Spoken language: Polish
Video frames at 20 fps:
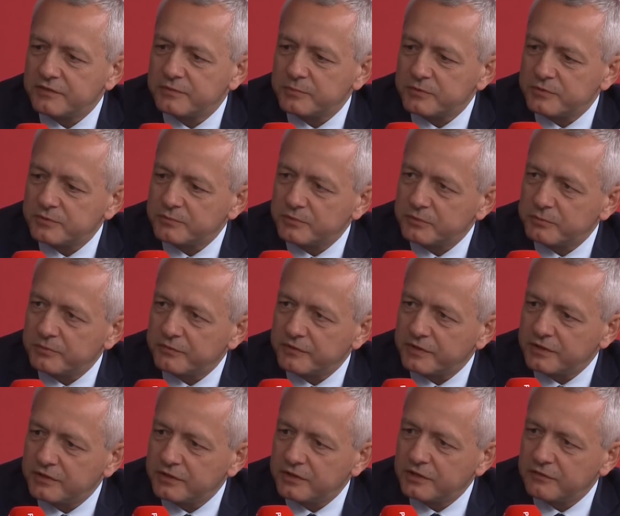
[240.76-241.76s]
w sposób
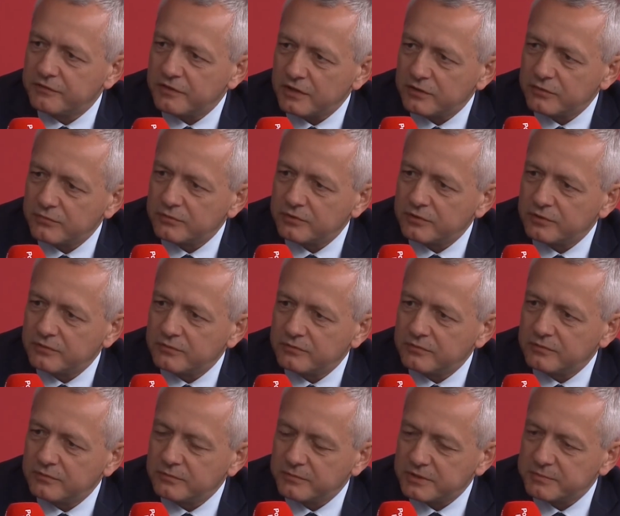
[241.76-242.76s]
odpowiedni i
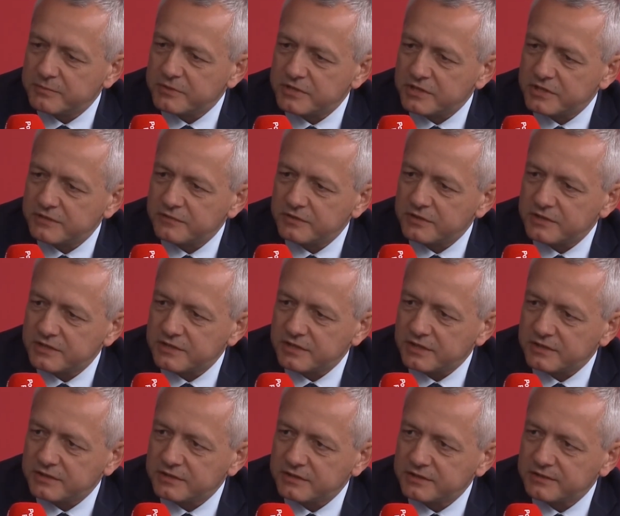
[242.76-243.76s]
gwarantują bezpieczeństwo
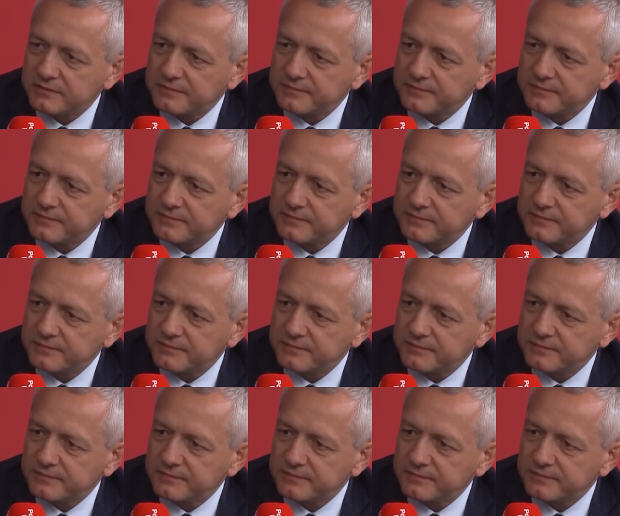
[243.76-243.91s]
transakcji.